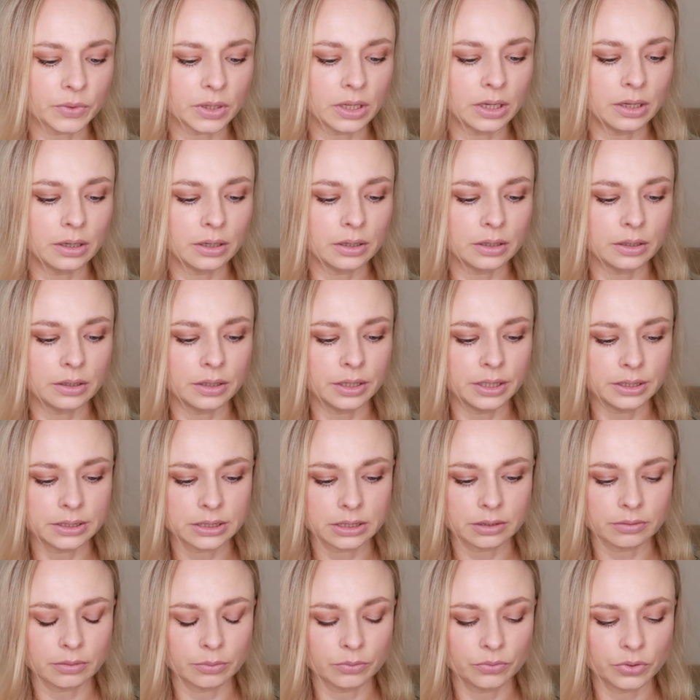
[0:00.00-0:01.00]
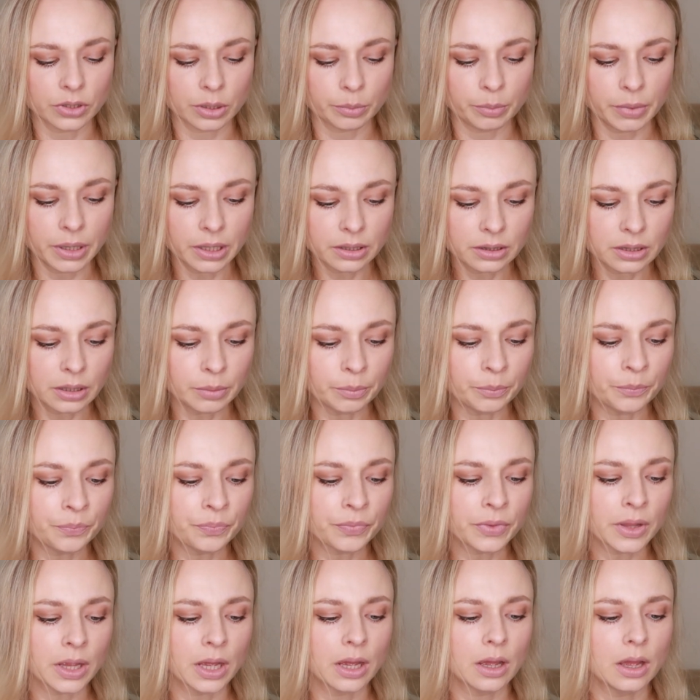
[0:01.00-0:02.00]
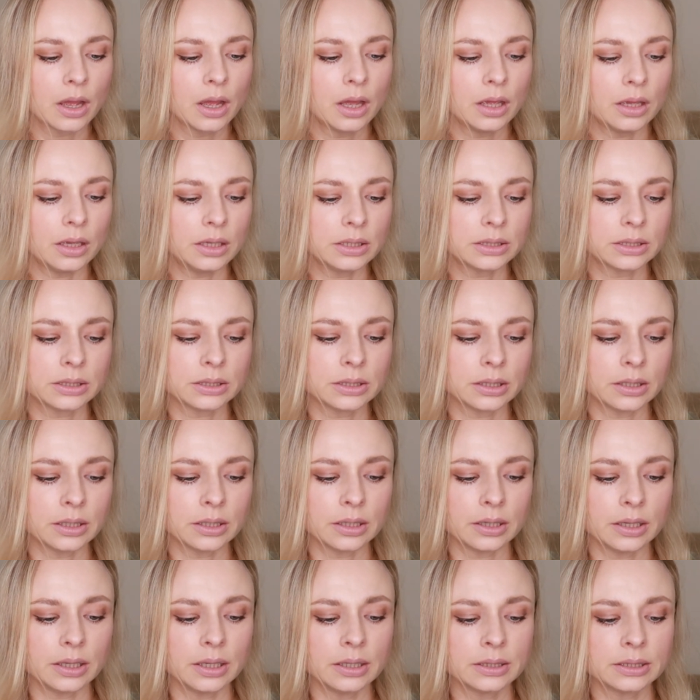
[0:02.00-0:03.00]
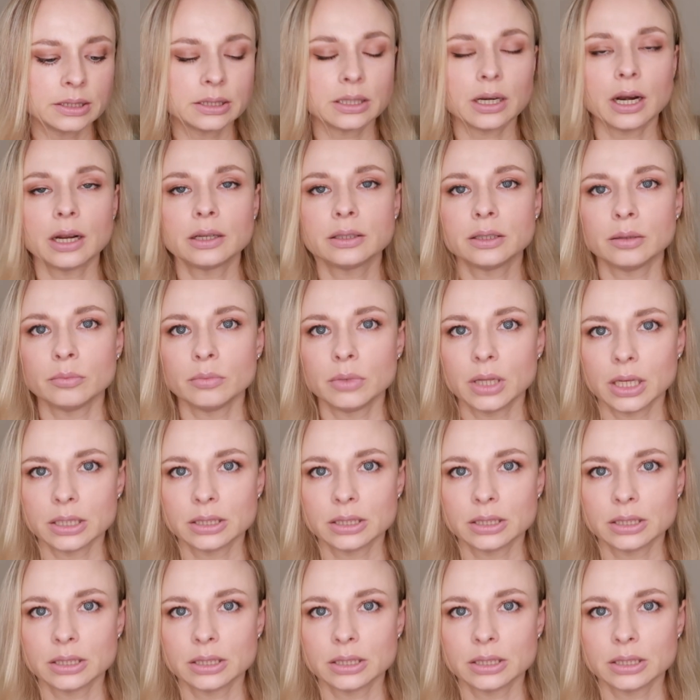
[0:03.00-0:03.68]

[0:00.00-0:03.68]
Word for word: э, рисовым ферментом и с экстрактом